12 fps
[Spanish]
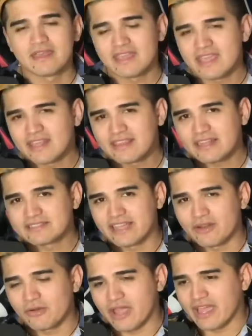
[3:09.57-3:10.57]
Y
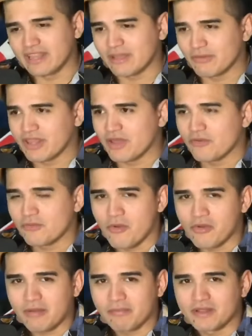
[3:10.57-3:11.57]
tercero, en este video,
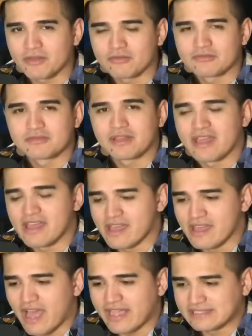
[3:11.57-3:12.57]
vuelvo repito,
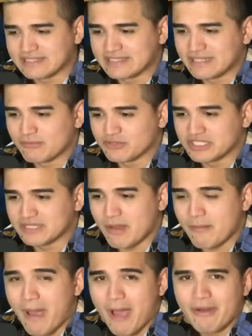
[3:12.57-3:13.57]
eh, existen
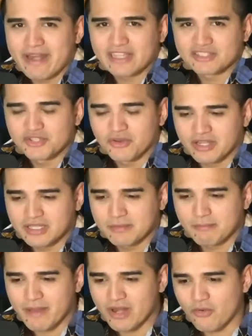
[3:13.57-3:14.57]
muchísimas más variaciones,
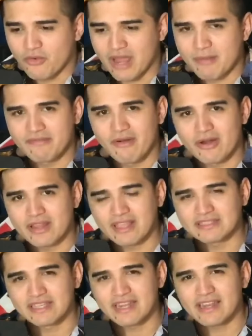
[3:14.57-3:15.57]
pero una de mis
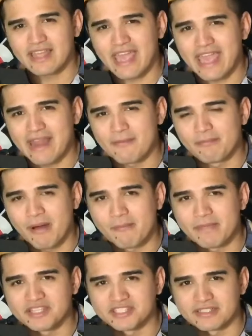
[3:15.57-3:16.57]
favoritas es el, el
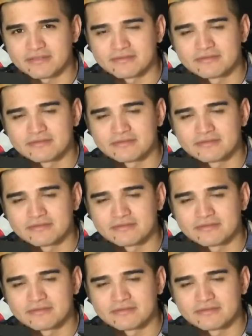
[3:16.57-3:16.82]
pambiche.